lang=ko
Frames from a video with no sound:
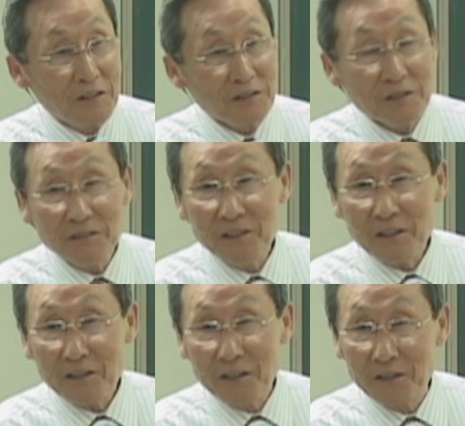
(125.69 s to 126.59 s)

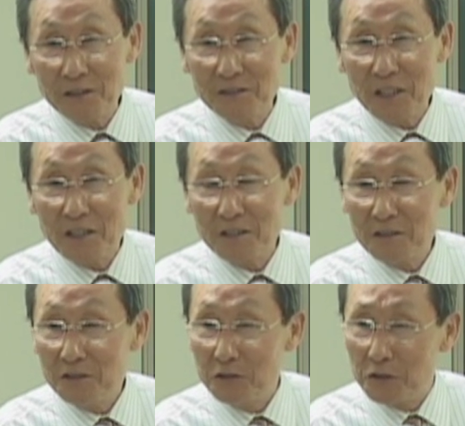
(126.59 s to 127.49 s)
꺼졌다 켜졌다 하는
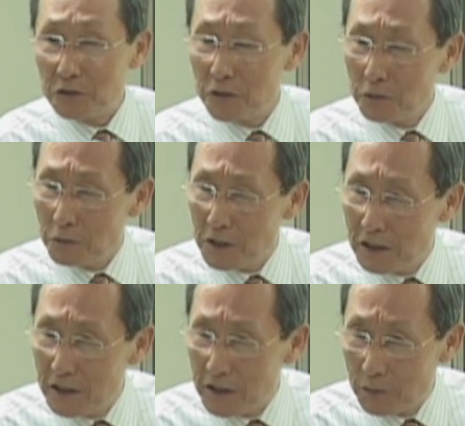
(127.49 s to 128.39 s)
것이 저절로
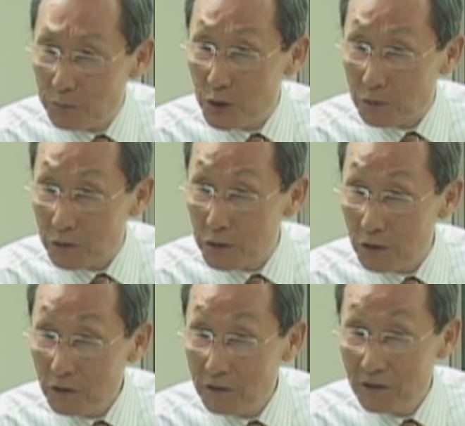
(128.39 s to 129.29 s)
될 리가 없죠.
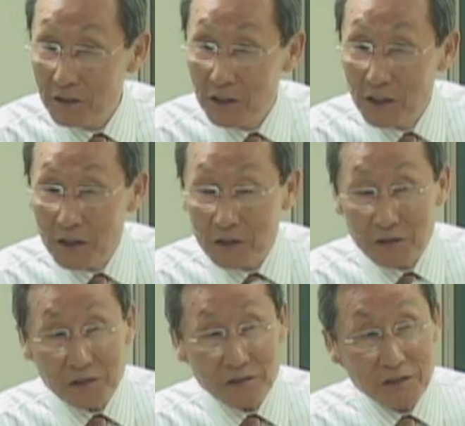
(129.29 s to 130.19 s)
그렇죠?
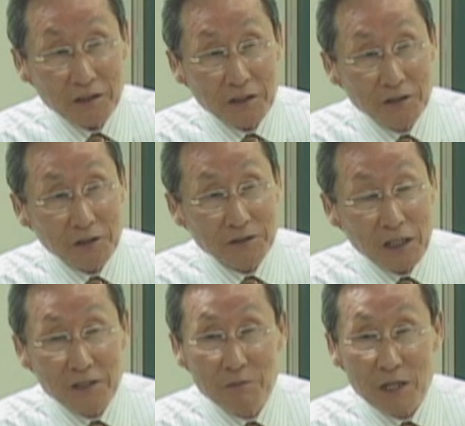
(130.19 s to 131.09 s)
꺼졌다
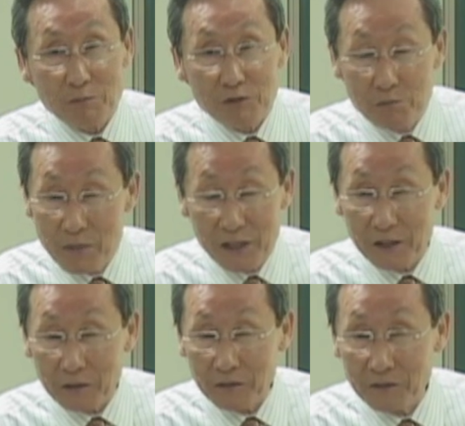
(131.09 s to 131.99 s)
켜졌다 하는 말은 무슨
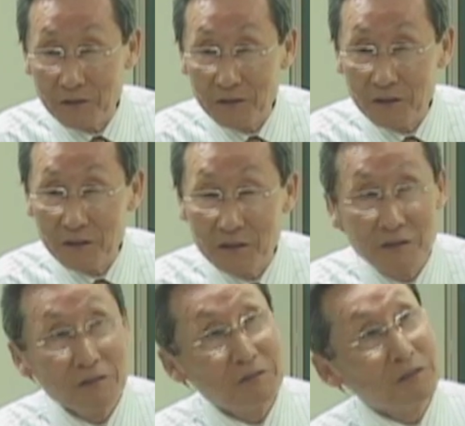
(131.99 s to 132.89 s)
말이에요?
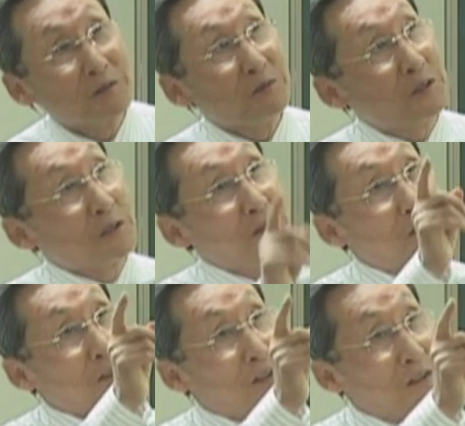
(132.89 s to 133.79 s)
여러분, 이
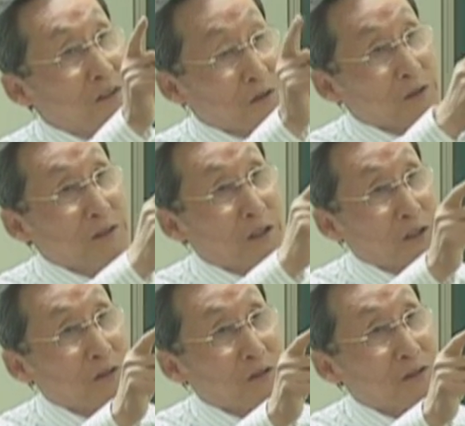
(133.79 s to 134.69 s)
전등이 꺼졌다
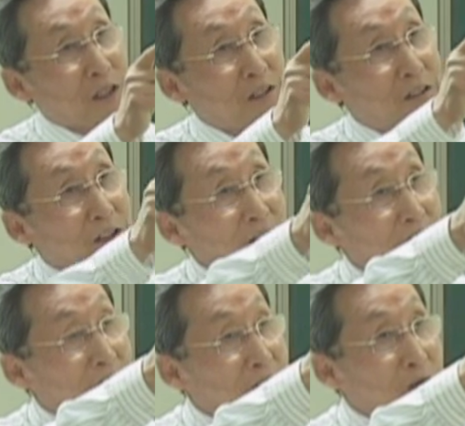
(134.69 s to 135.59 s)
켜졌다,
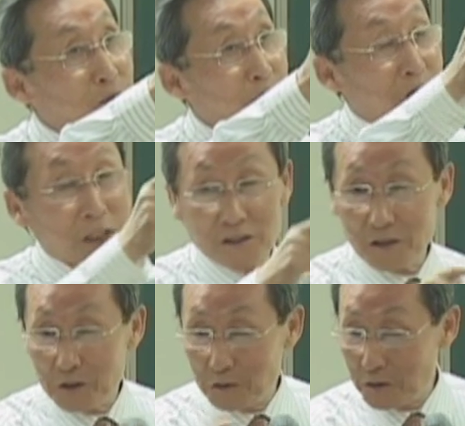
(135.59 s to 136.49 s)
이
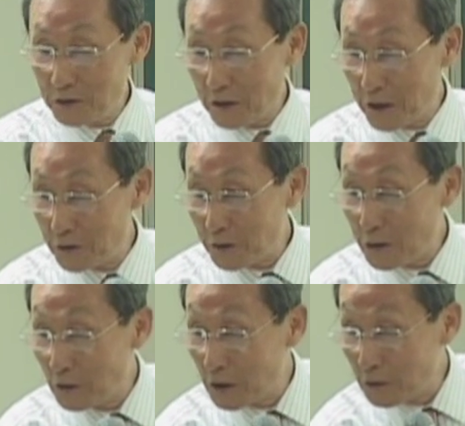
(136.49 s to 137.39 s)
프로젝터가 꺼졌다
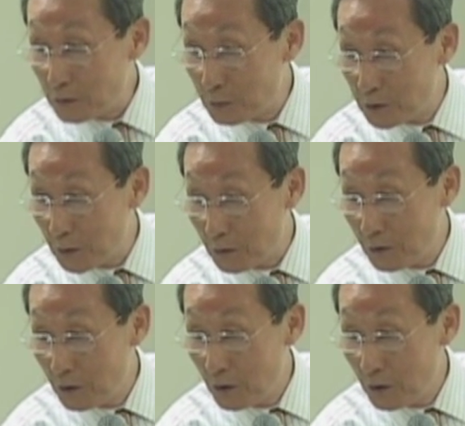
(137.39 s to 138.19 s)
켜졌다 한다는 건 뭐예요?